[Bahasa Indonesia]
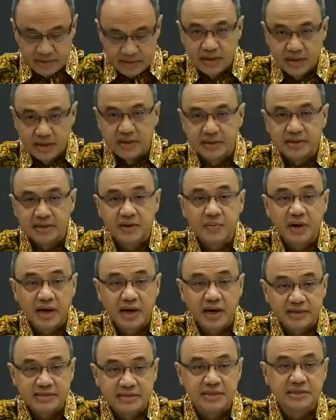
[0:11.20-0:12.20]
Eh, terima
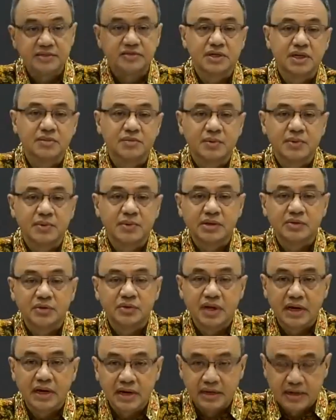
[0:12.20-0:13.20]
kasih sudah memenuhi
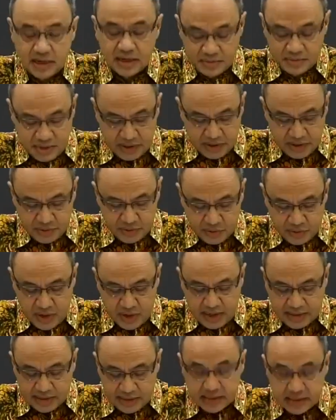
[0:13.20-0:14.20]
undangan kami untuk
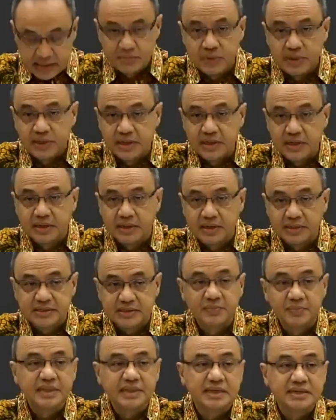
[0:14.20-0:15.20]
hadir pada
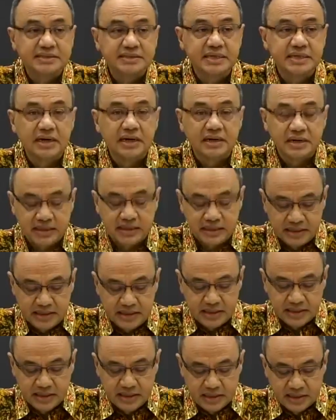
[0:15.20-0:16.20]
kesempatan siang hari
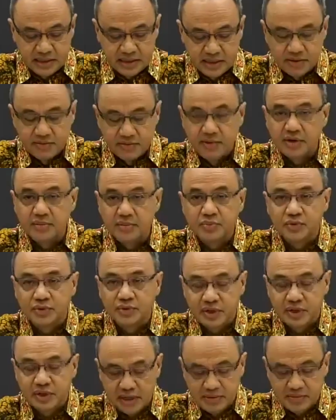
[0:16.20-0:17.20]
ini, walaupun
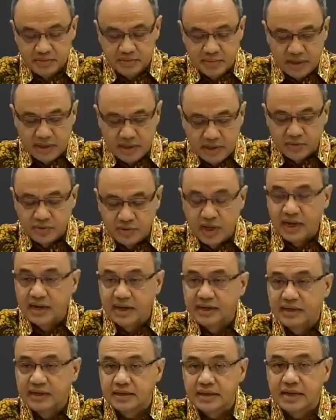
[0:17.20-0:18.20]
dalam eh, undangan
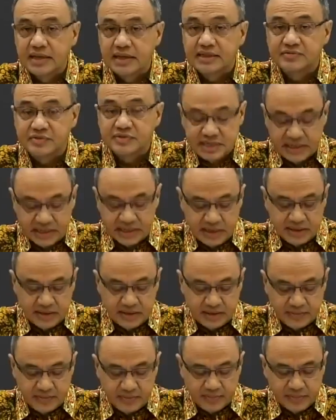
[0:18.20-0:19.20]
yang relatif singkat.
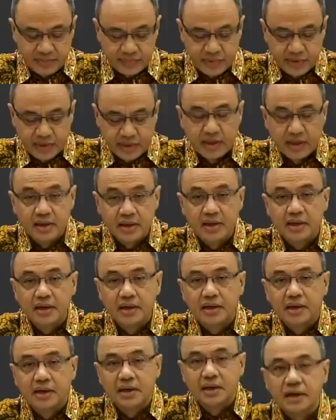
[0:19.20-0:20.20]

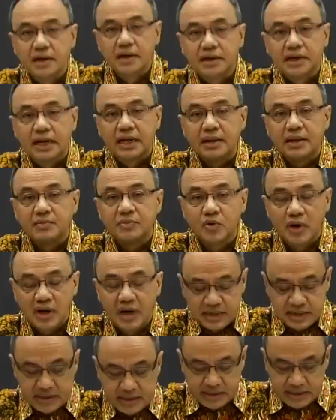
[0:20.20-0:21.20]
Dalam dua
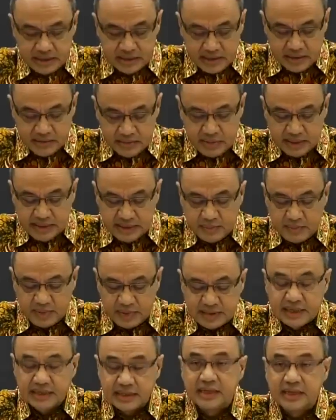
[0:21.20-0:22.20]
hari ini, banyak
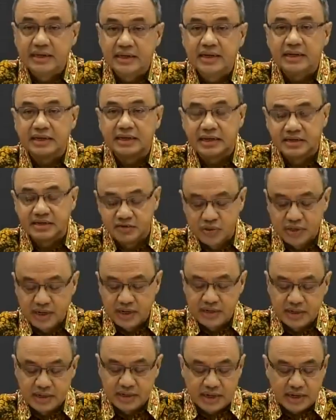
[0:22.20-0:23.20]
pertanyaan yang
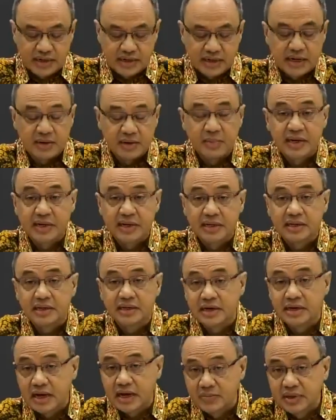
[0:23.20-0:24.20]
diajukan rekan-rekan media ke
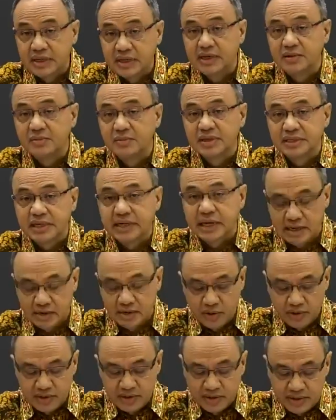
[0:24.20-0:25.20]
kami di Kementerian
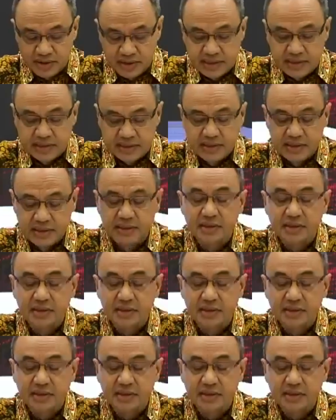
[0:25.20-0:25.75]
Luar Negeri